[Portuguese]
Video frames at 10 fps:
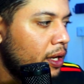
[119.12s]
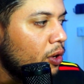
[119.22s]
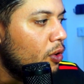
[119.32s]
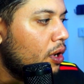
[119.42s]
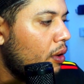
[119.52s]

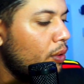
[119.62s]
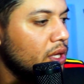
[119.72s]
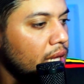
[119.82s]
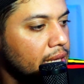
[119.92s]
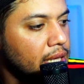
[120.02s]
Colocar uma
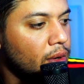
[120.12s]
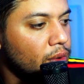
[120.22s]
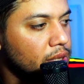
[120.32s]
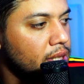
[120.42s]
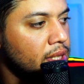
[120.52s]
do lado da
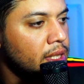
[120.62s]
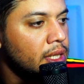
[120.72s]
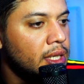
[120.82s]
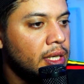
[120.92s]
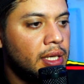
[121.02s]
outra,
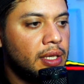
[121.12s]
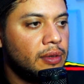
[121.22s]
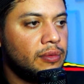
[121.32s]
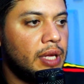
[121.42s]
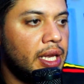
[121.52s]

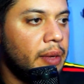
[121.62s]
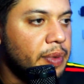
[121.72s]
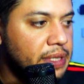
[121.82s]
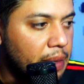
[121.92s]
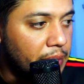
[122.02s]
não dá nem para
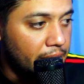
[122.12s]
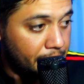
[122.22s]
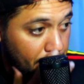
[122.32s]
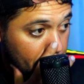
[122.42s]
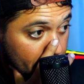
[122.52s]
saber.
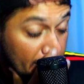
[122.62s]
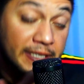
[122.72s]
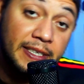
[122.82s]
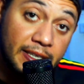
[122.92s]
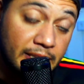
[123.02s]
Quer
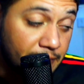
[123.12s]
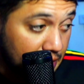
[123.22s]
dizer, a gente vai